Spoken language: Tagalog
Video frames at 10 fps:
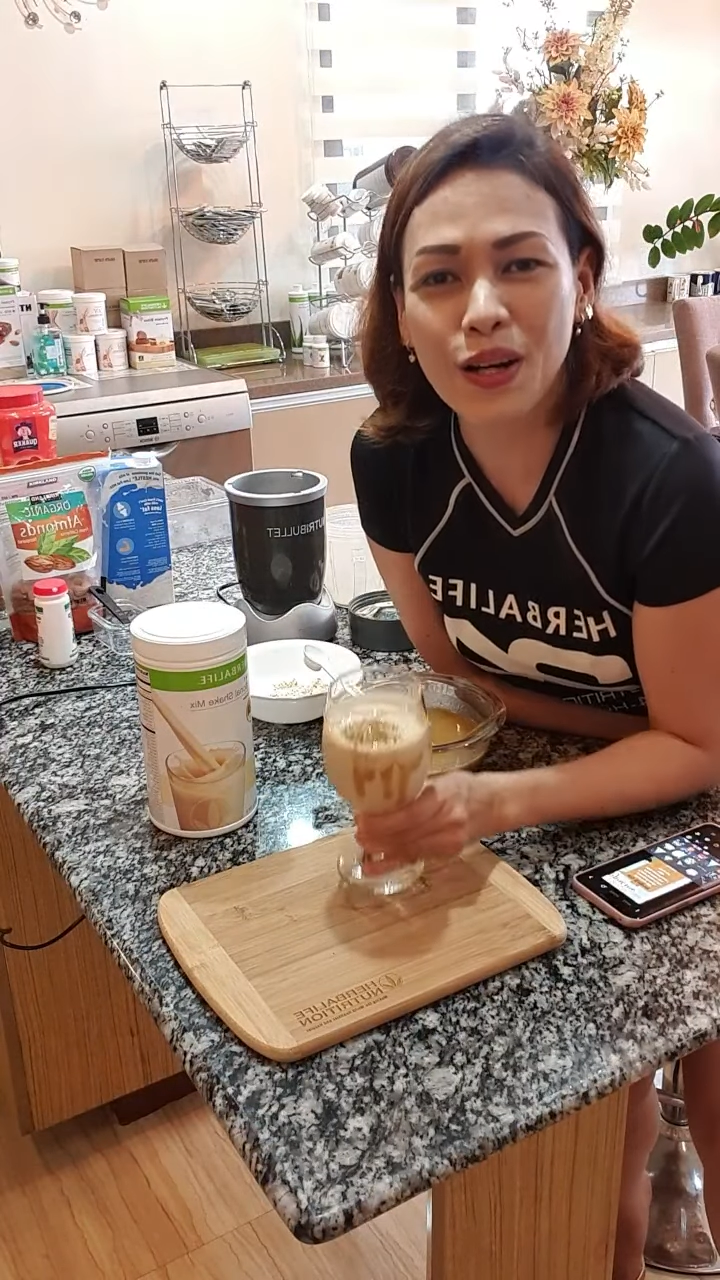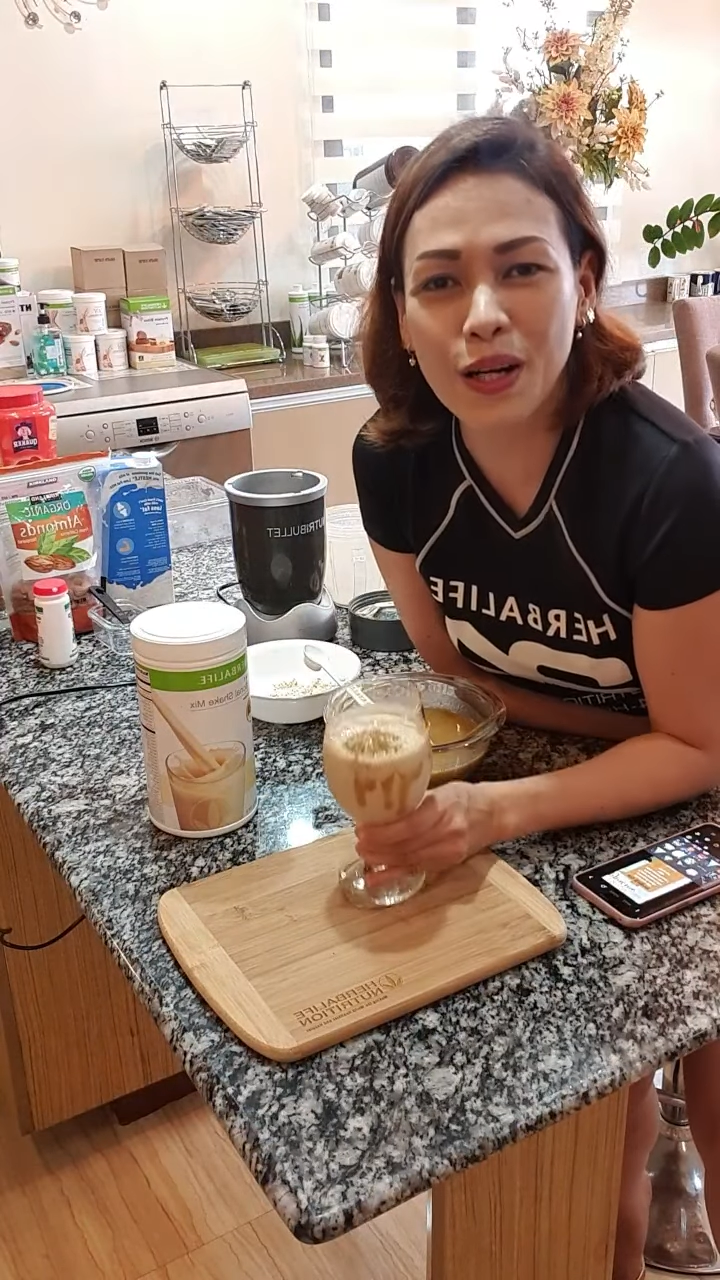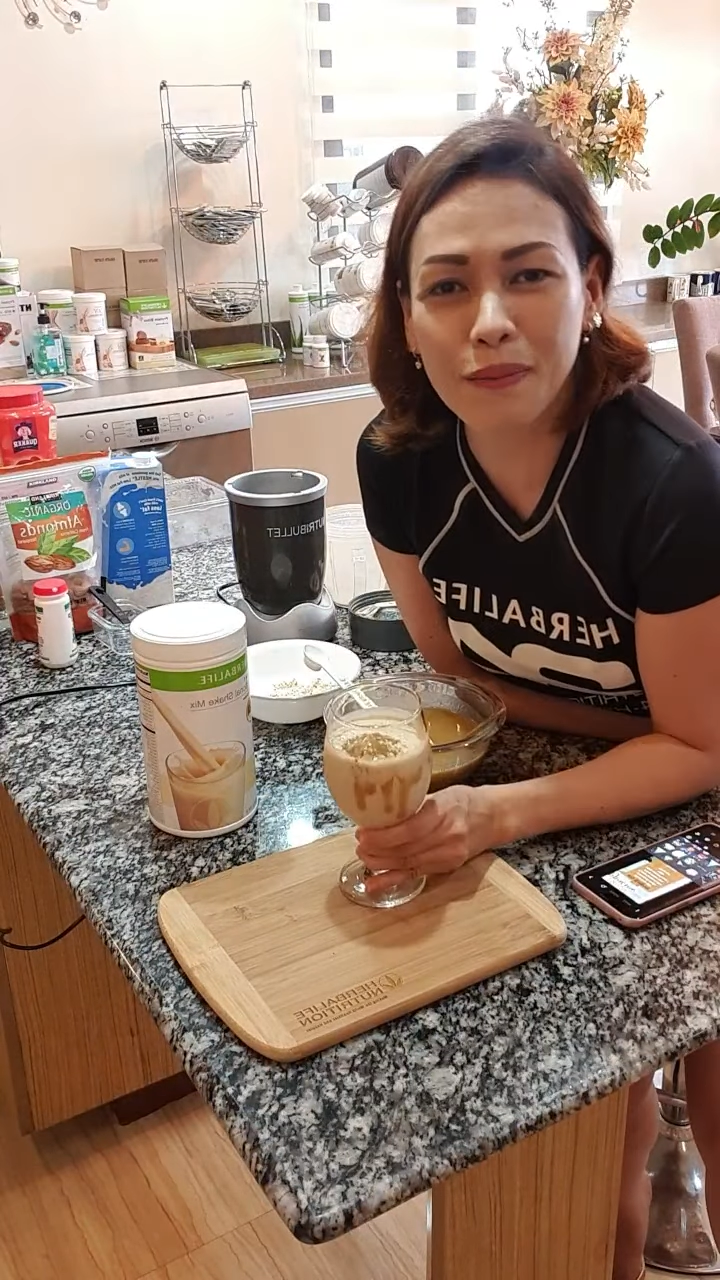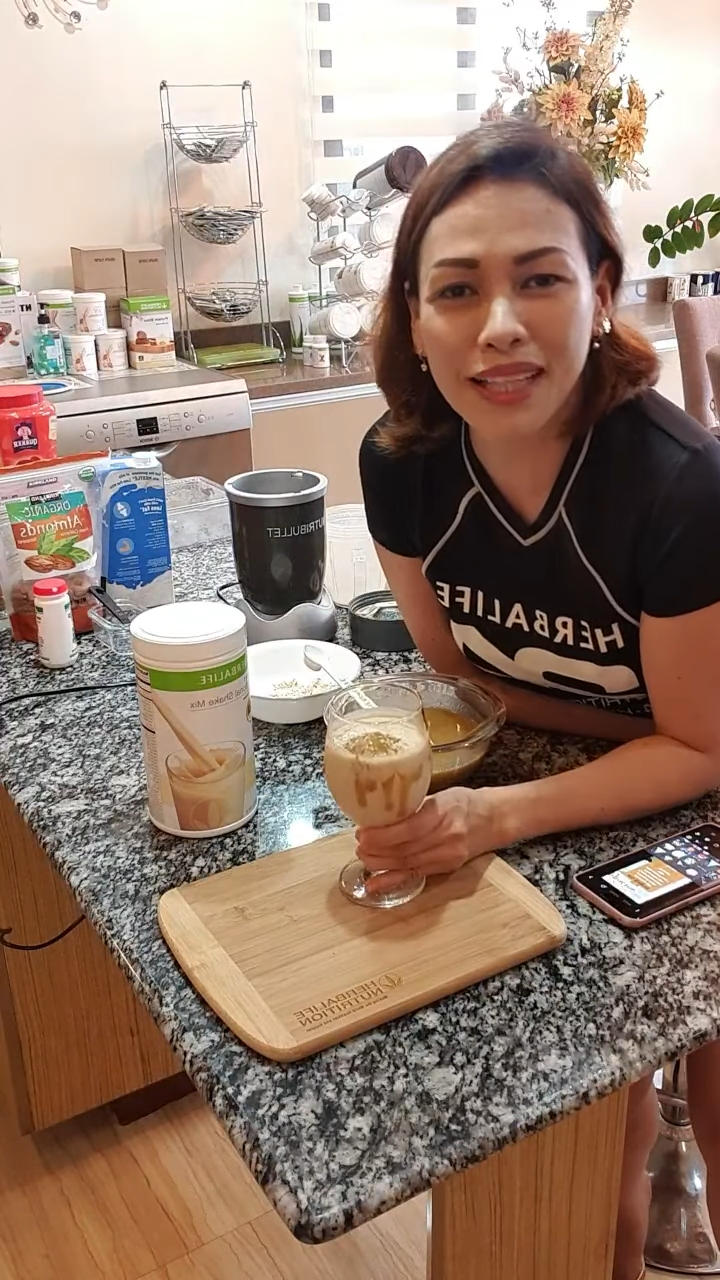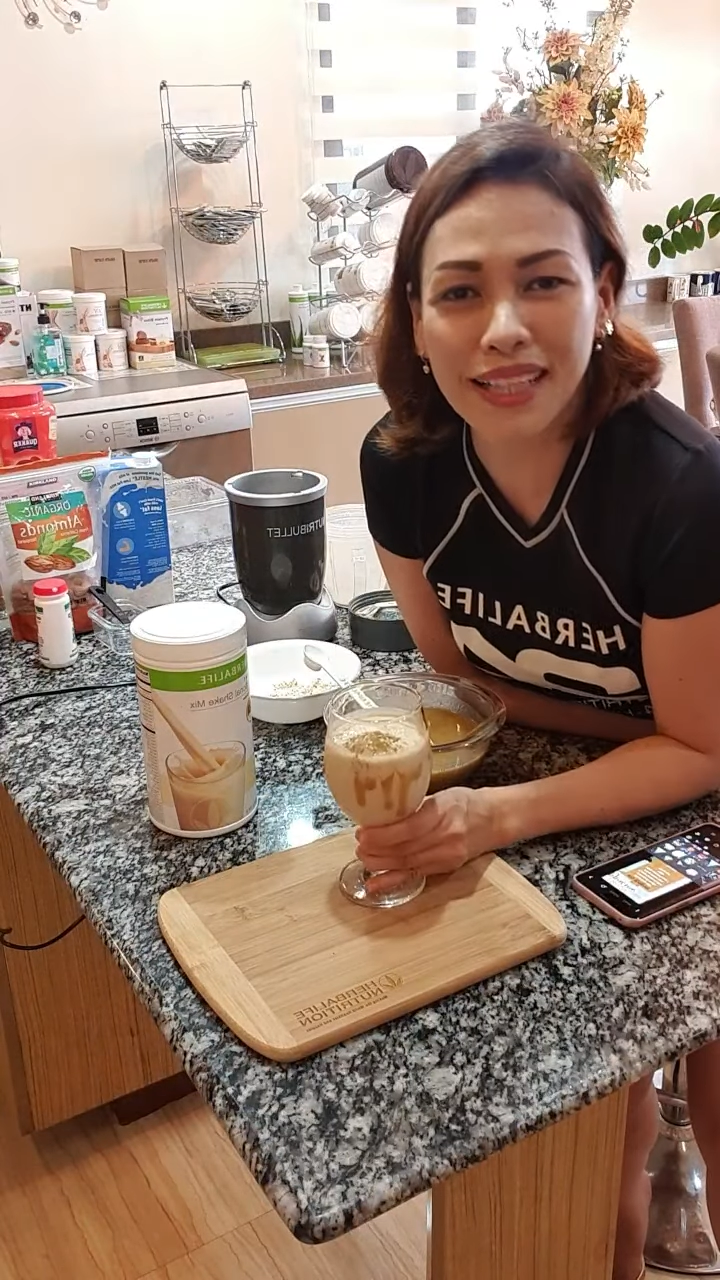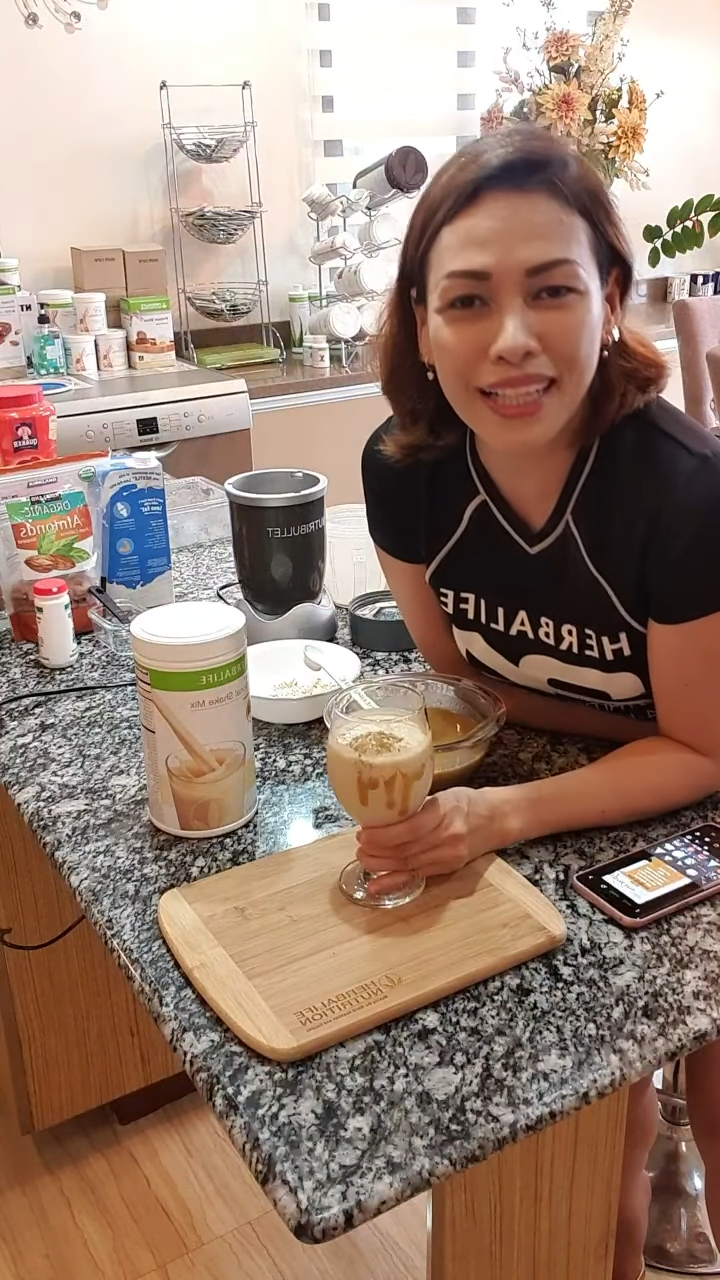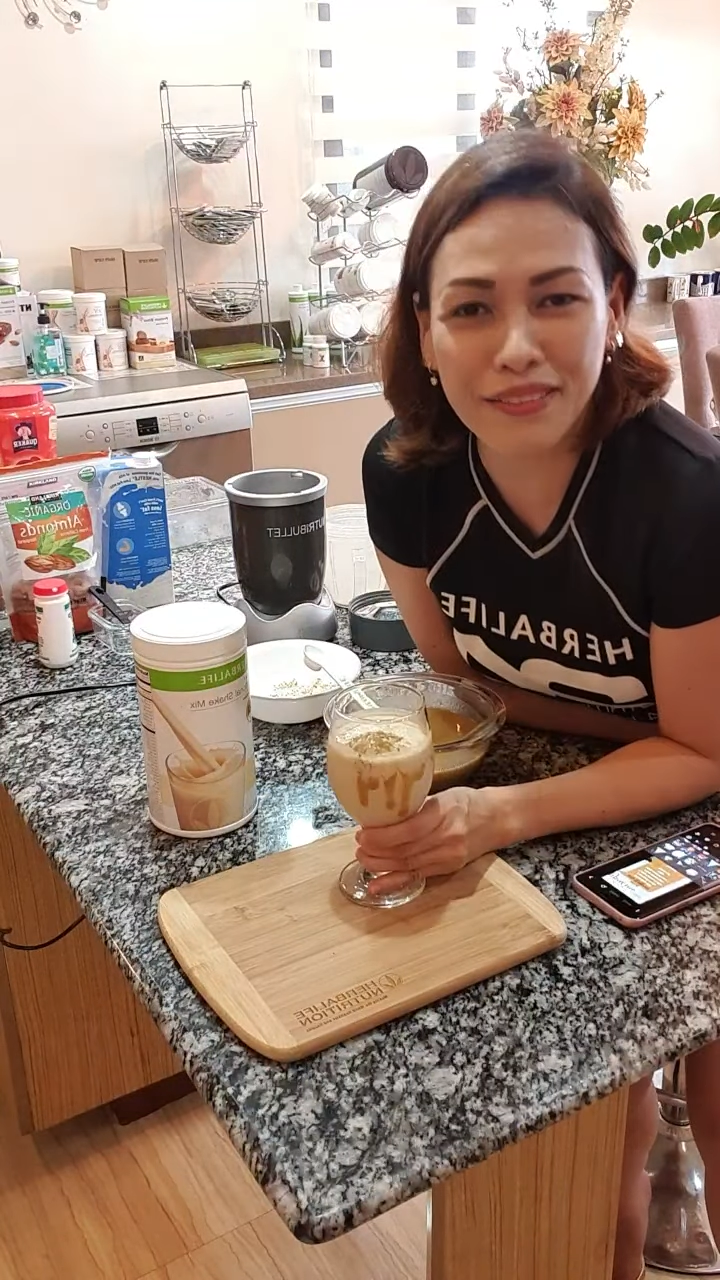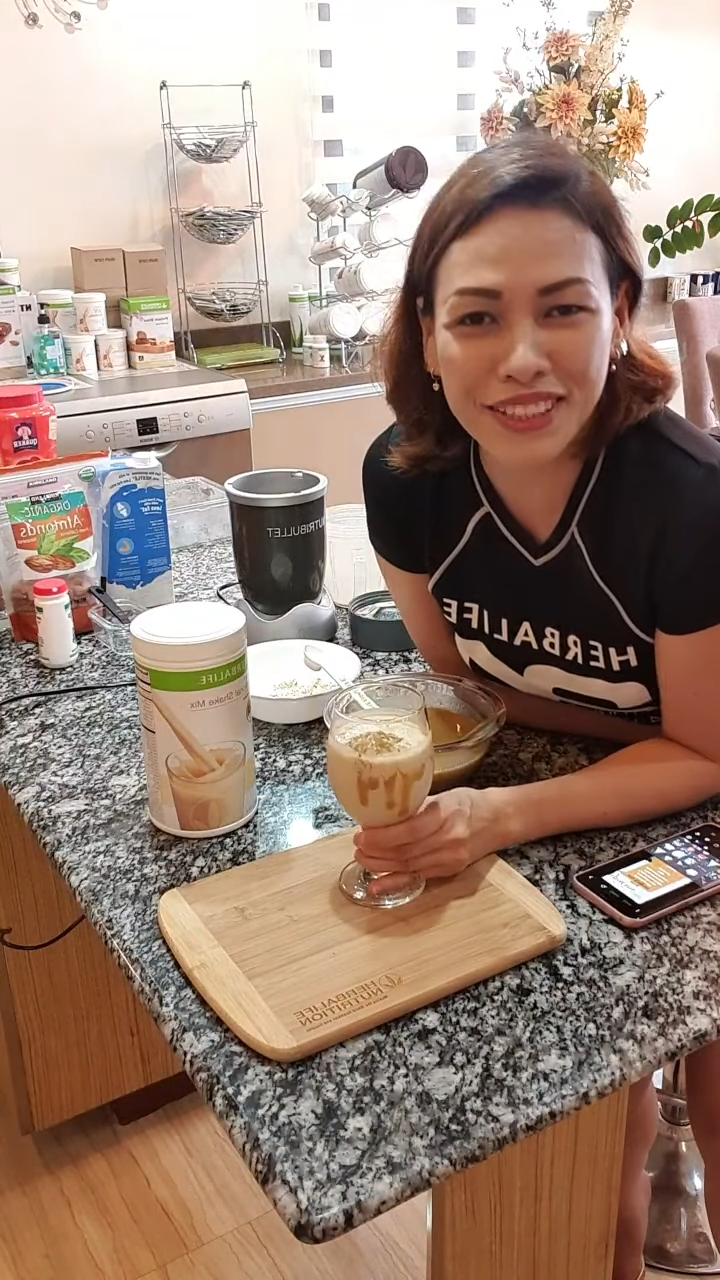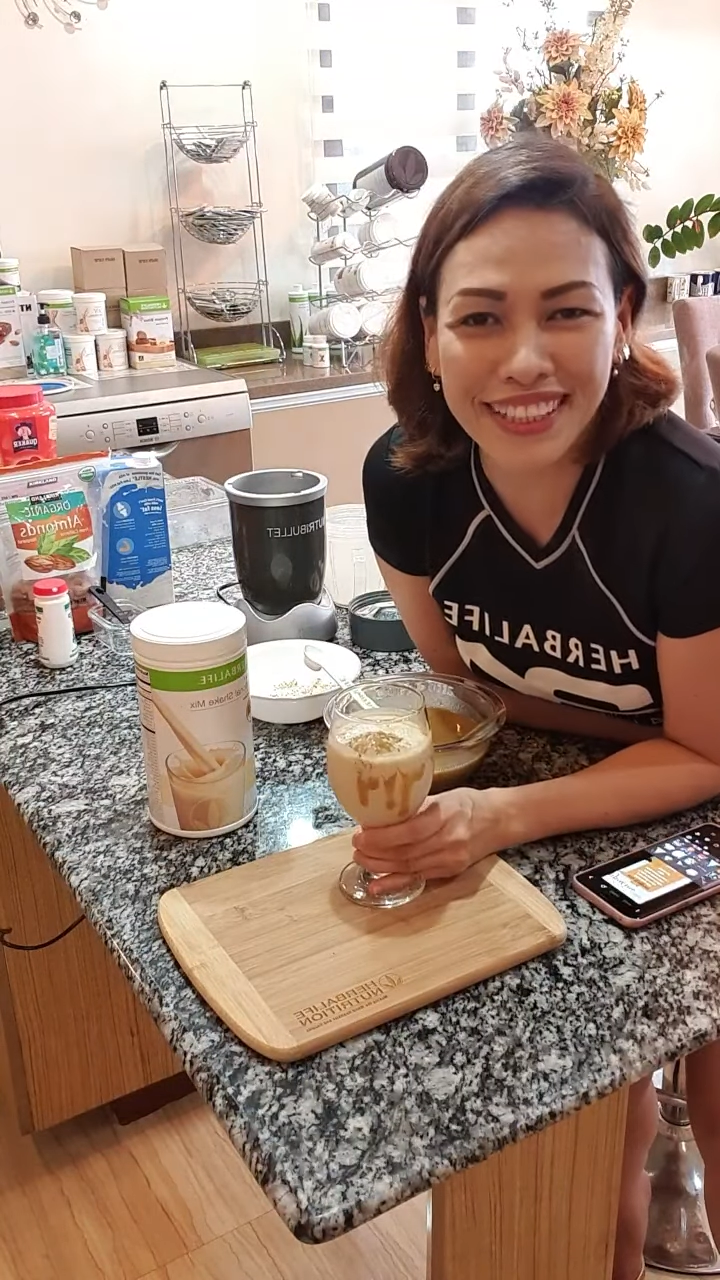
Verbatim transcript: Herbalife